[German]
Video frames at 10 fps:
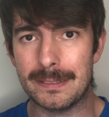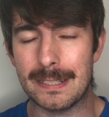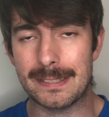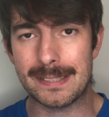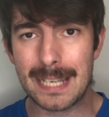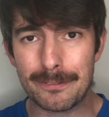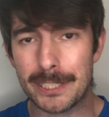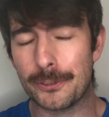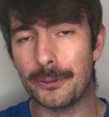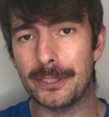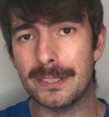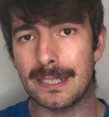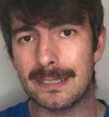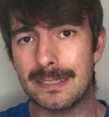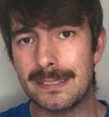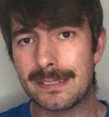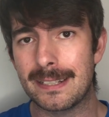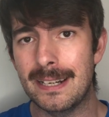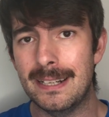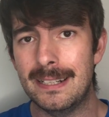der sehr weit zurückgegangen
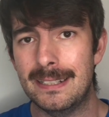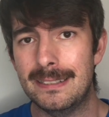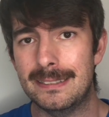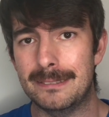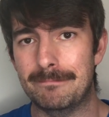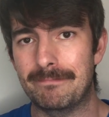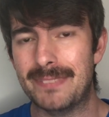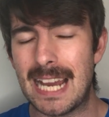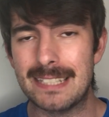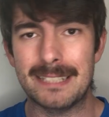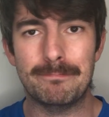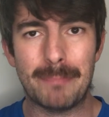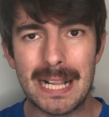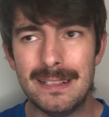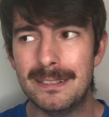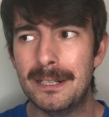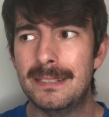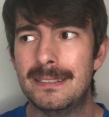ist, ähm, der den Ball